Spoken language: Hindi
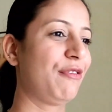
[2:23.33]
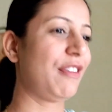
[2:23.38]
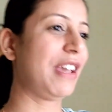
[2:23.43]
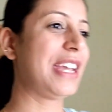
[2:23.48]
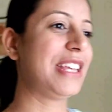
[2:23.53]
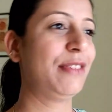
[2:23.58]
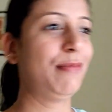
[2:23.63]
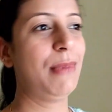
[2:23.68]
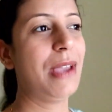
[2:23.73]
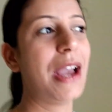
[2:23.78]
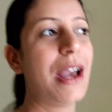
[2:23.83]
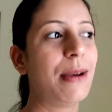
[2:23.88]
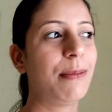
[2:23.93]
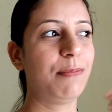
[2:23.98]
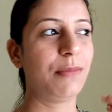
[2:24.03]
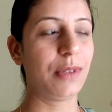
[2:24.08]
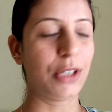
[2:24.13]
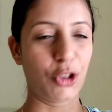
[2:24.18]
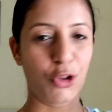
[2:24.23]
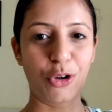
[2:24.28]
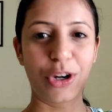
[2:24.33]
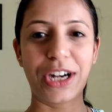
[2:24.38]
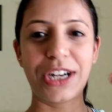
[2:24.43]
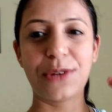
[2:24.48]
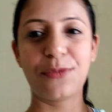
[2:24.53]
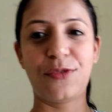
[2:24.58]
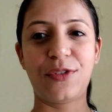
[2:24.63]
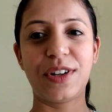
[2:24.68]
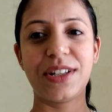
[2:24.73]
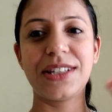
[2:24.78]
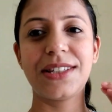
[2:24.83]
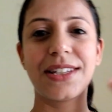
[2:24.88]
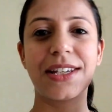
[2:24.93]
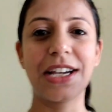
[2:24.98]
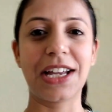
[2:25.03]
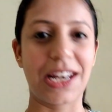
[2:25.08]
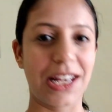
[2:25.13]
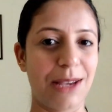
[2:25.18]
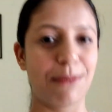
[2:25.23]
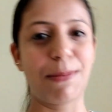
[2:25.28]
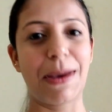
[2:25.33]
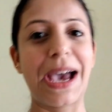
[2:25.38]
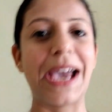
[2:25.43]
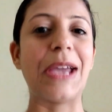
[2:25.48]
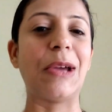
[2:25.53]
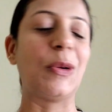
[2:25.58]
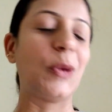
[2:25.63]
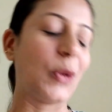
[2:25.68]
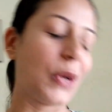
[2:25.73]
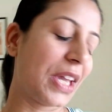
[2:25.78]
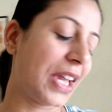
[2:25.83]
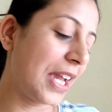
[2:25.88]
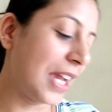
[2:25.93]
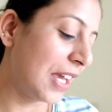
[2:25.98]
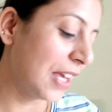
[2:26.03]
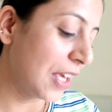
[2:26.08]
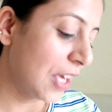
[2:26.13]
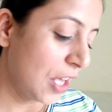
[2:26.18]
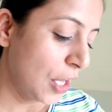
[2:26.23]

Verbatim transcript: फेस में आप थोड़ा डिफरेंस कर ही पाए होंगे